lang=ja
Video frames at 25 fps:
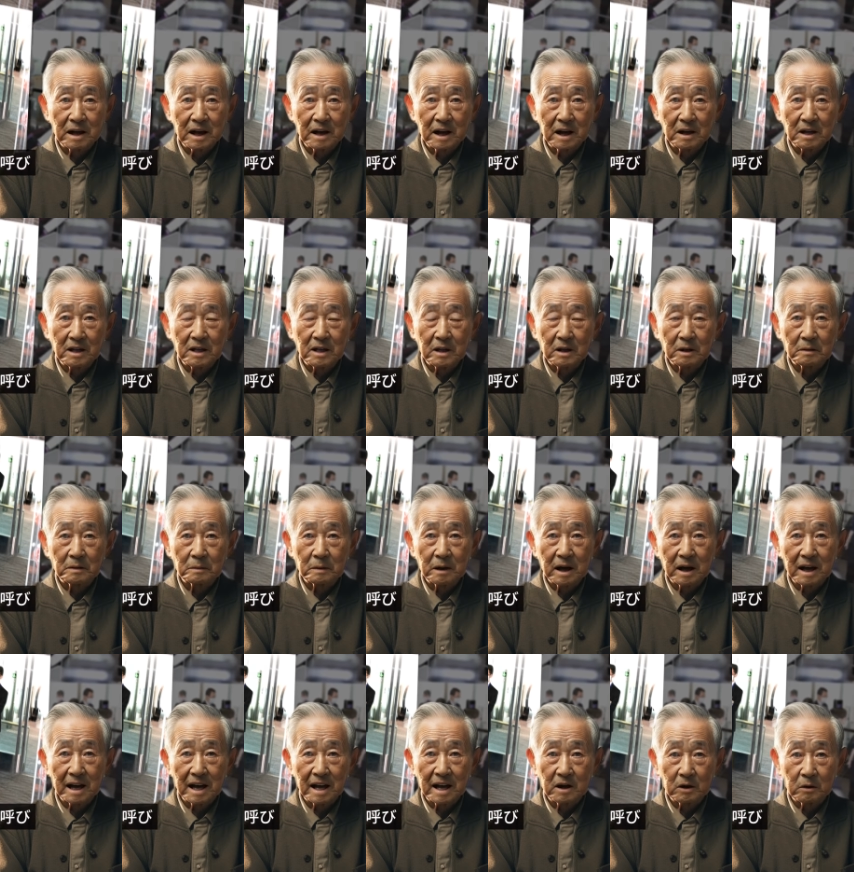秋篠
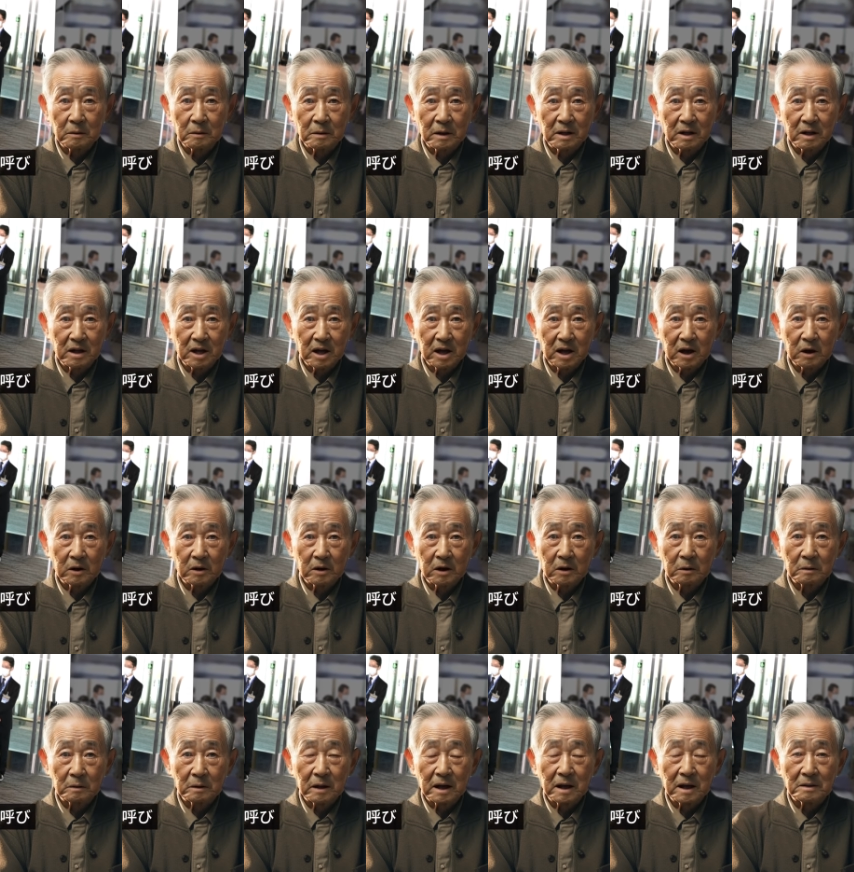宮家へのバッシングを
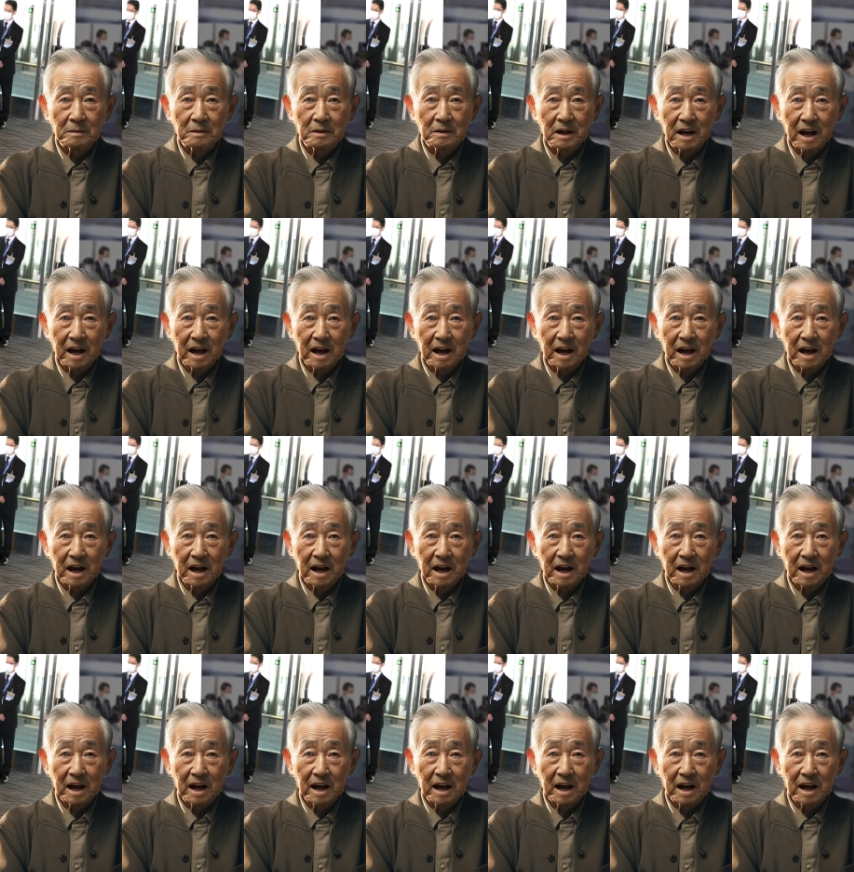呼び、